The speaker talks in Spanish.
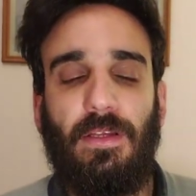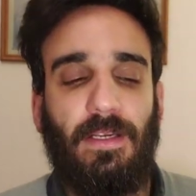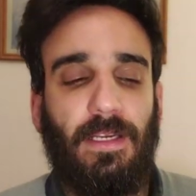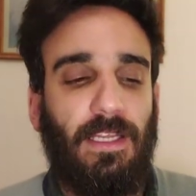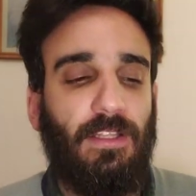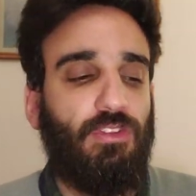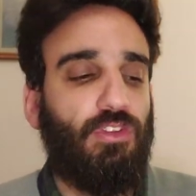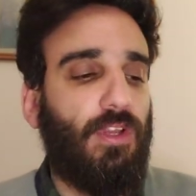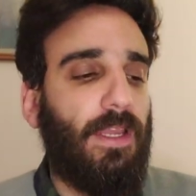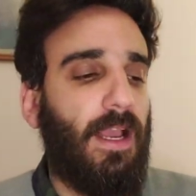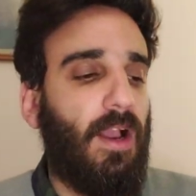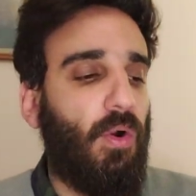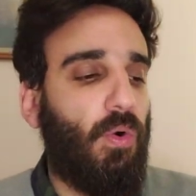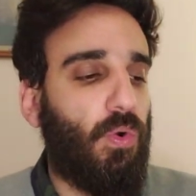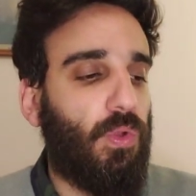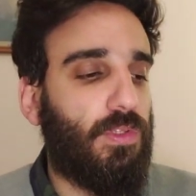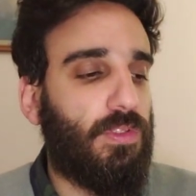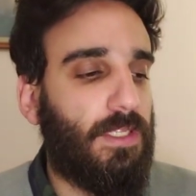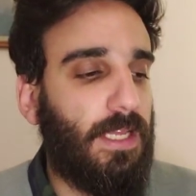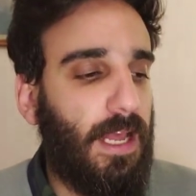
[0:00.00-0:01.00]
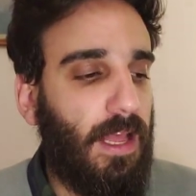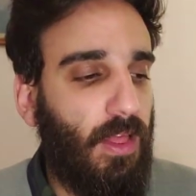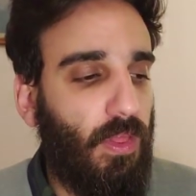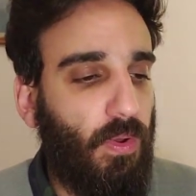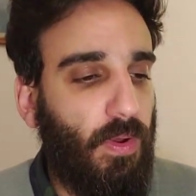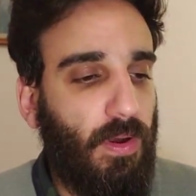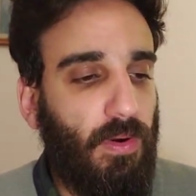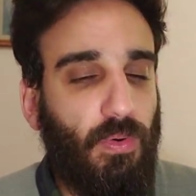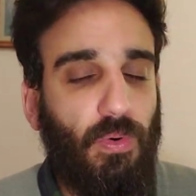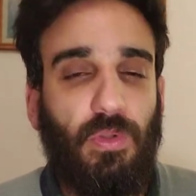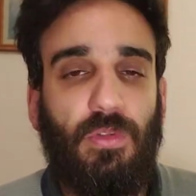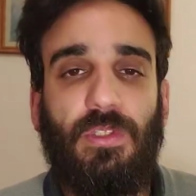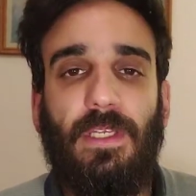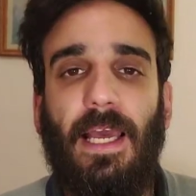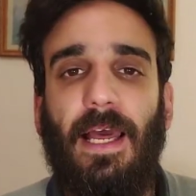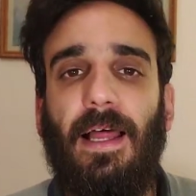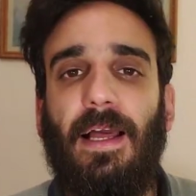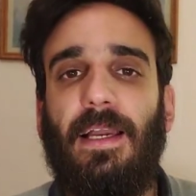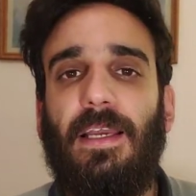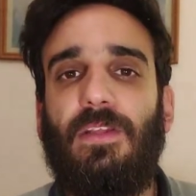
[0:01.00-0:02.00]
Que estoy angustiado,
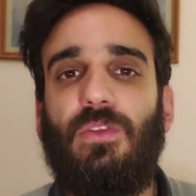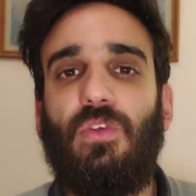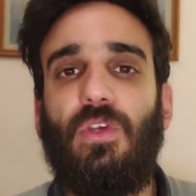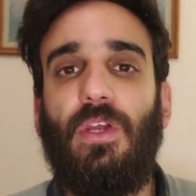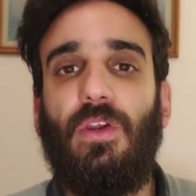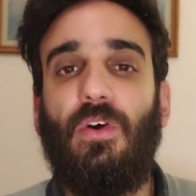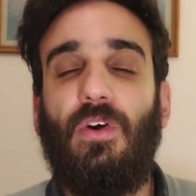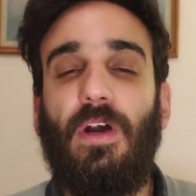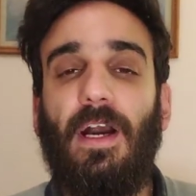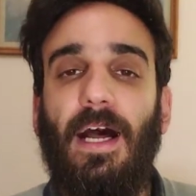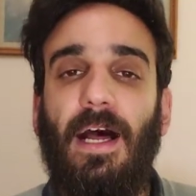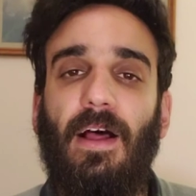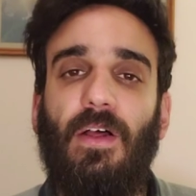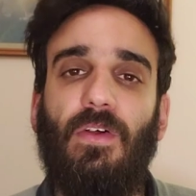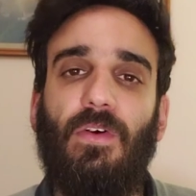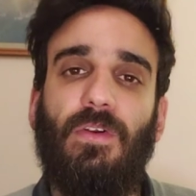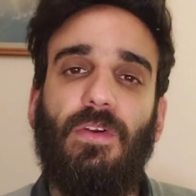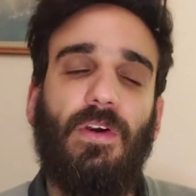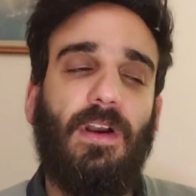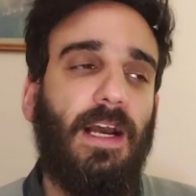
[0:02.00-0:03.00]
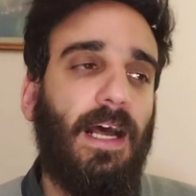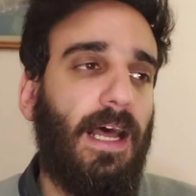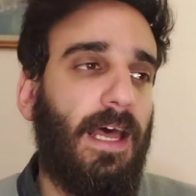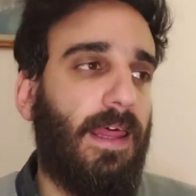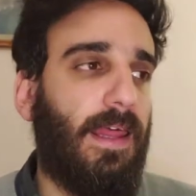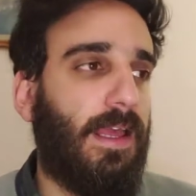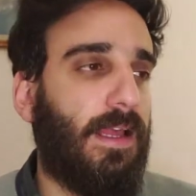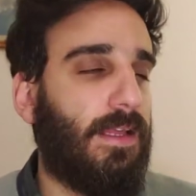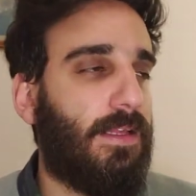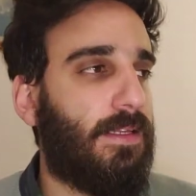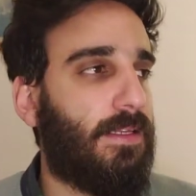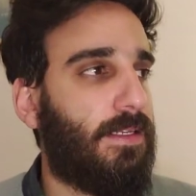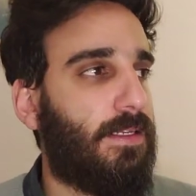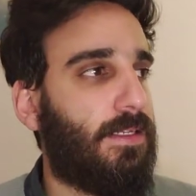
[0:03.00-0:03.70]
angustiada, que estoy enojado, enojada,